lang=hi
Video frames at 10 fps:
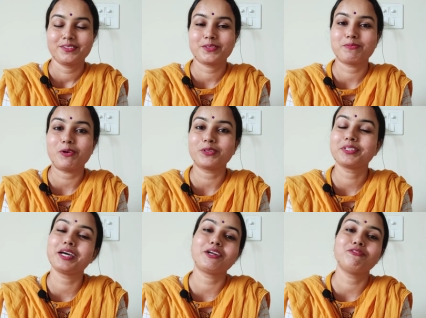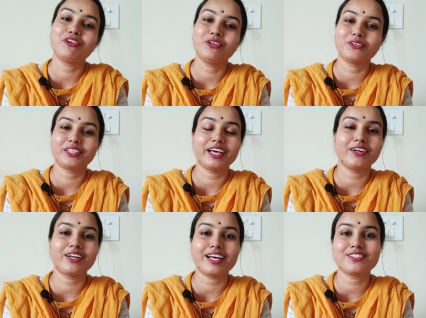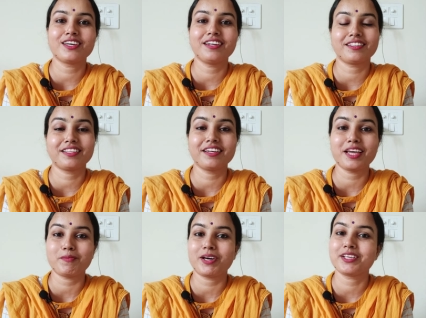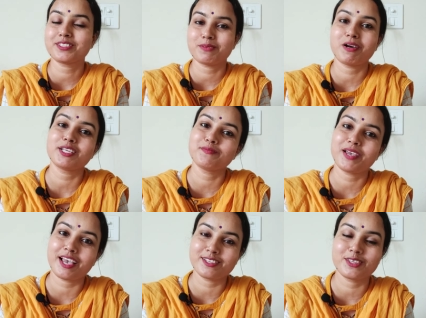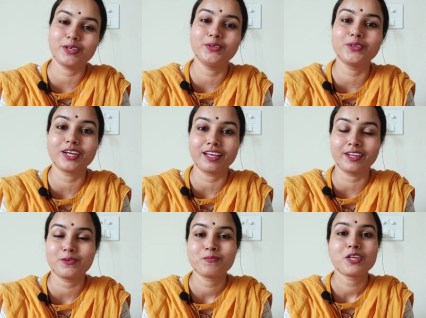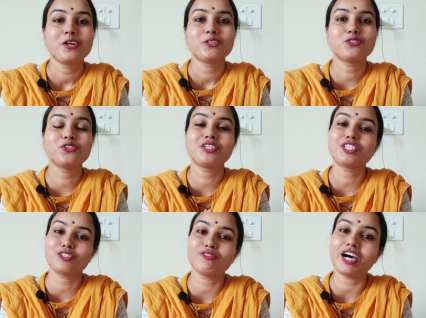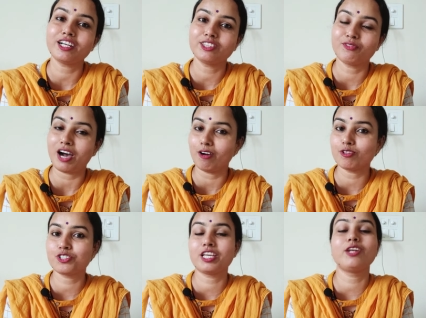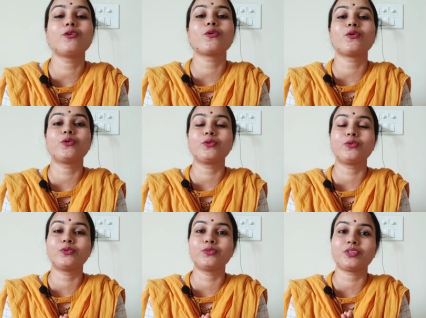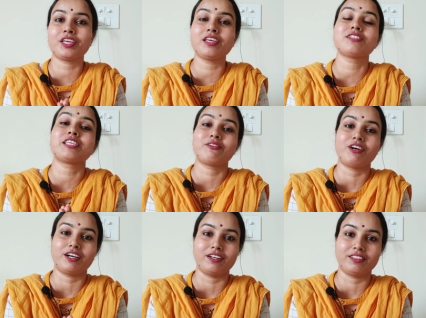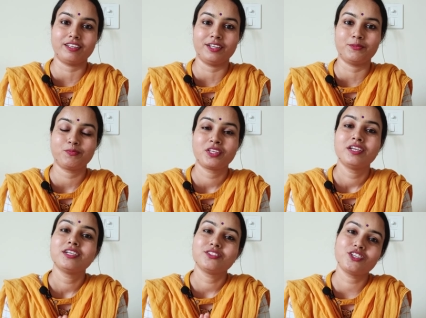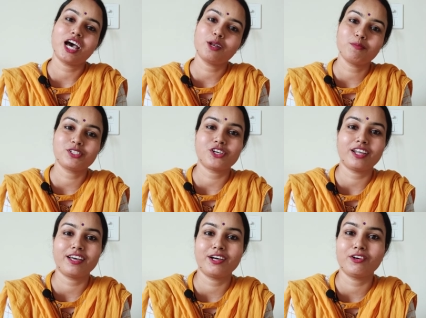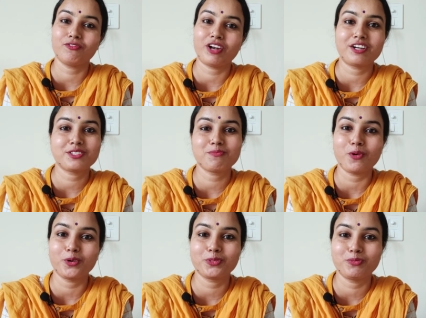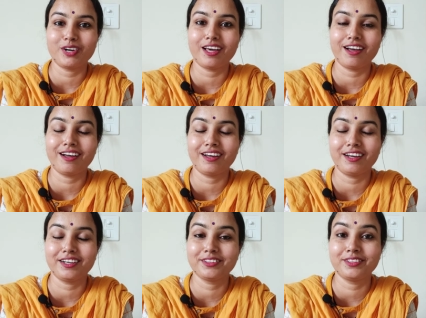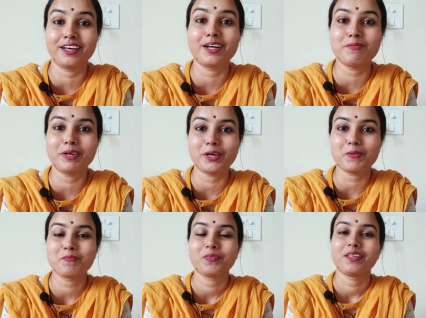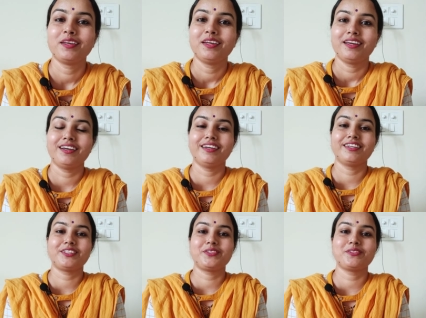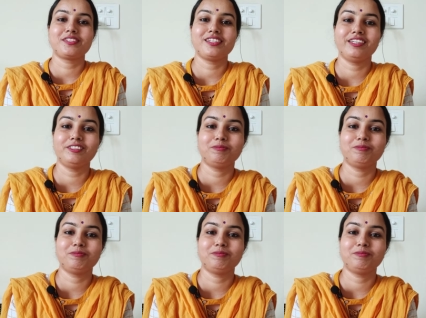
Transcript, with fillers: तो बहुत गर्व फील होता है और अच्छा लगता है कि हमारे समाज में ऐसे लोग हैं जो निस्वार्थ भाव से लोगों की सेवा करते हैं जान बचाना फ्रेंड्स बहुत बड़ा धर्म है आ, क्योंकि